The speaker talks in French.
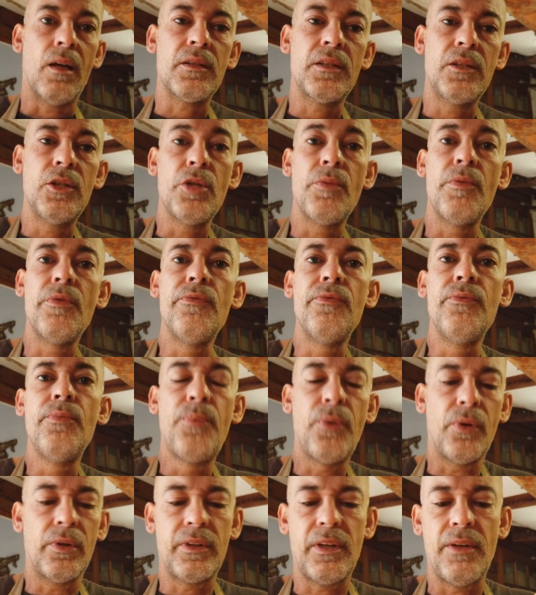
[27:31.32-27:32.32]
Alors si jamais
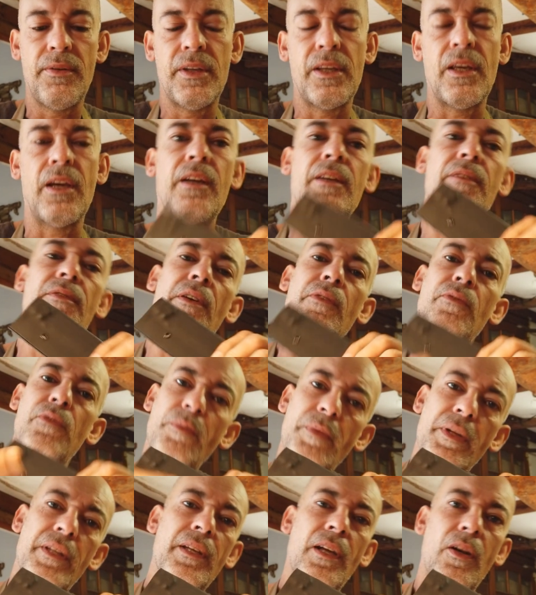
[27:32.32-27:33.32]
vous vous plantez avec un rivet,
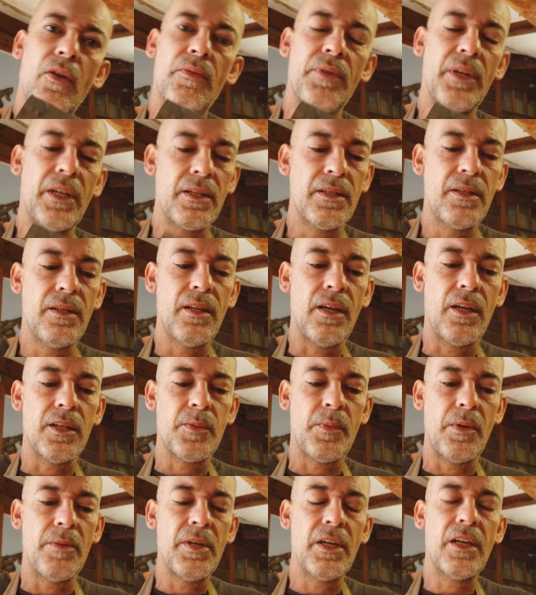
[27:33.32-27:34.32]
vous le mettez à l'envers etc.
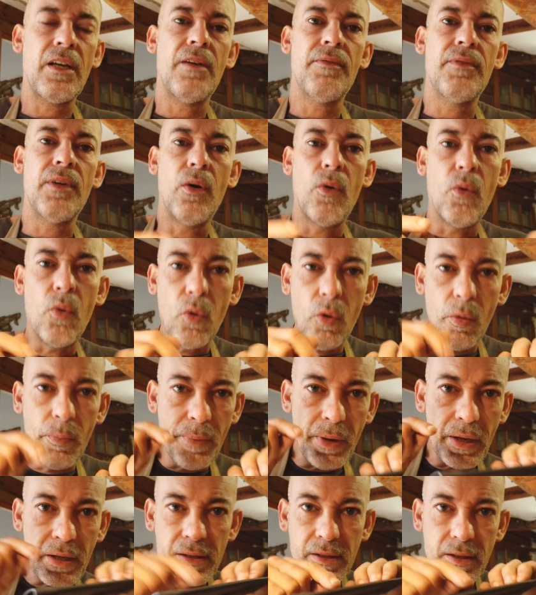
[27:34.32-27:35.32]
C'est pas bien grave, hein. on
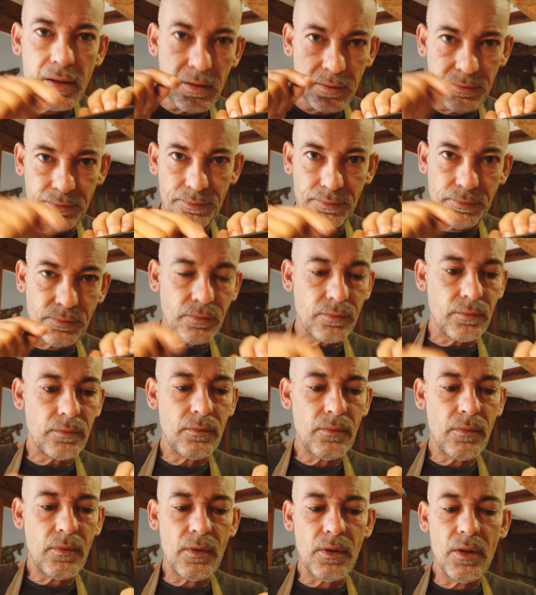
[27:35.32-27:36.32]
reperce
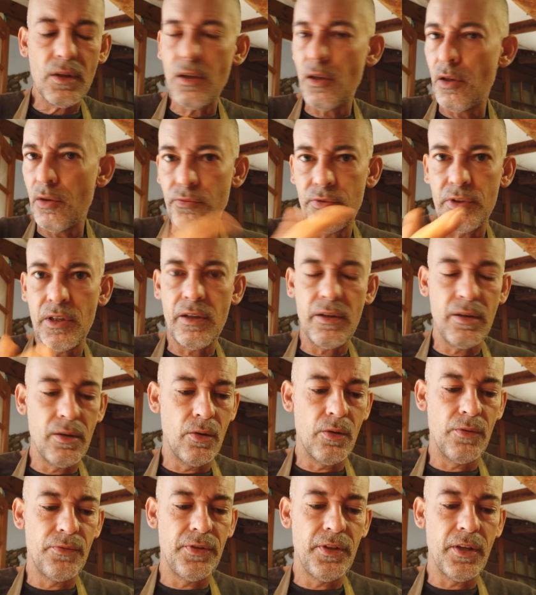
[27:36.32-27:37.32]
et vous
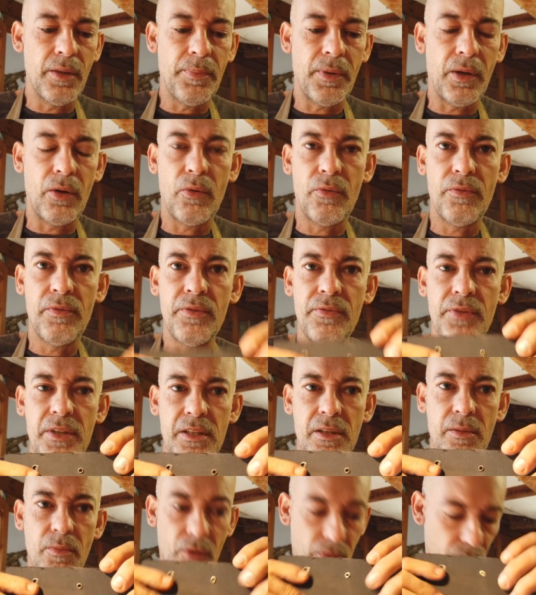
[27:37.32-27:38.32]
allez euh, finir par l'enlever
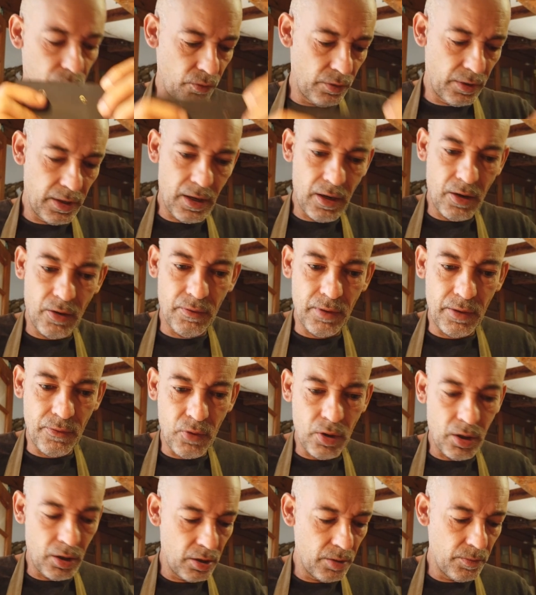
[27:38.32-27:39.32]
facilement. Donc là on
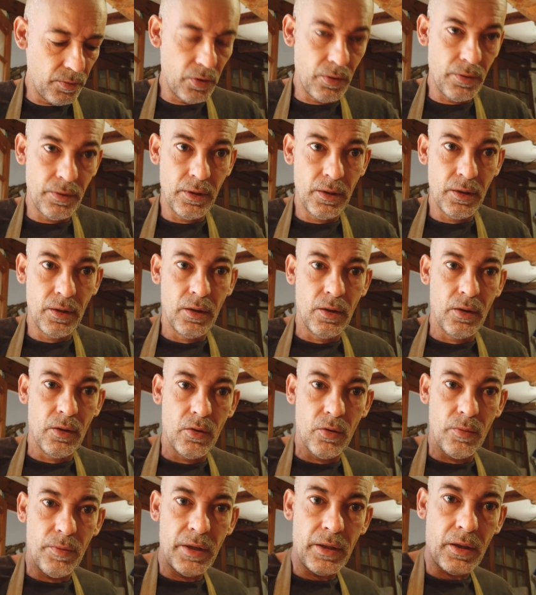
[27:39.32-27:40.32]
va voir comment
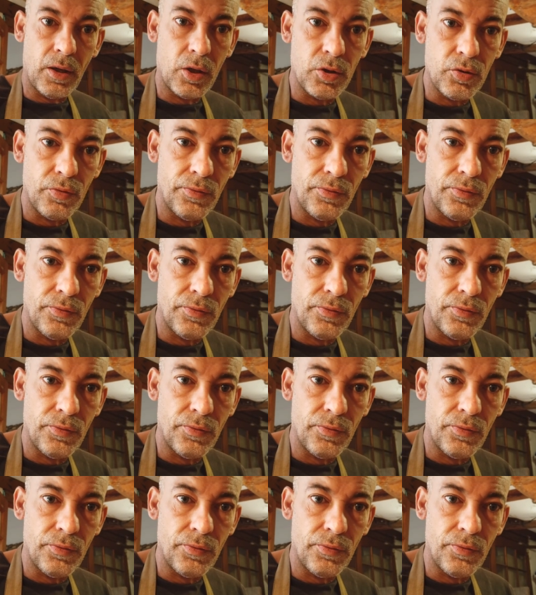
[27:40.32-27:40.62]
le mettre.